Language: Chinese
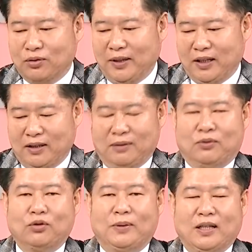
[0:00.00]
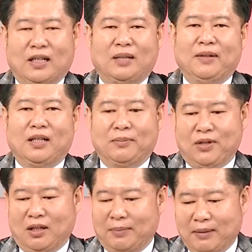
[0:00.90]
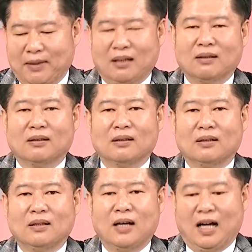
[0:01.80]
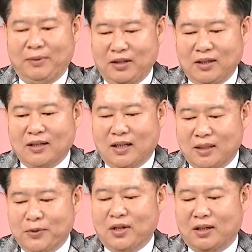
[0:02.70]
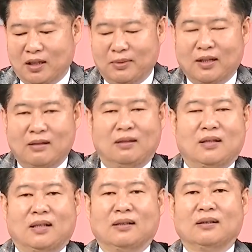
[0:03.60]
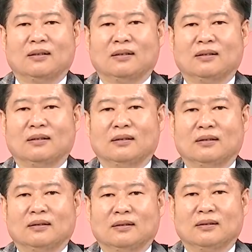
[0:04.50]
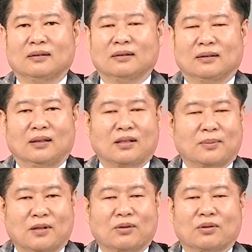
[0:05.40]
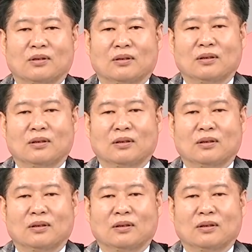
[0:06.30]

股票股票在里面，你不晓得要不要卖。还没有进场，你不晓可不可以进场？那怎么操作？